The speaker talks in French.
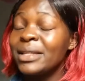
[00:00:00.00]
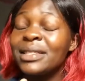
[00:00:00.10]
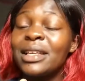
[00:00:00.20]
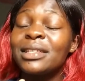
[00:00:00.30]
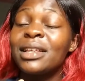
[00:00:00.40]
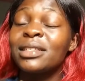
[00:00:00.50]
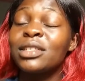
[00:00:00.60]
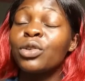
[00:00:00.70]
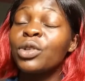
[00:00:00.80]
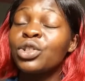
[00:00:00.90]
Ce
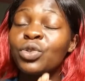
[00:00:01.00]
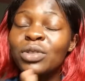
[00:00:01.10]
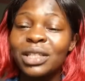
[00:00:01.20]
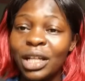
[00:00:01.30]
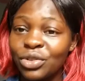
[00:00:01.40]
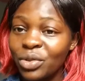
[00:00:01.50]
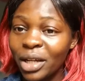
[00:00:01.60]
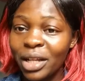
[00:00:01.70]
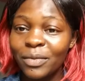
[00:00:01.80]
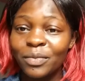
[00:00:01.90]
sont des choses
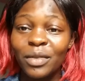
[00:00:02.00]
naturelles.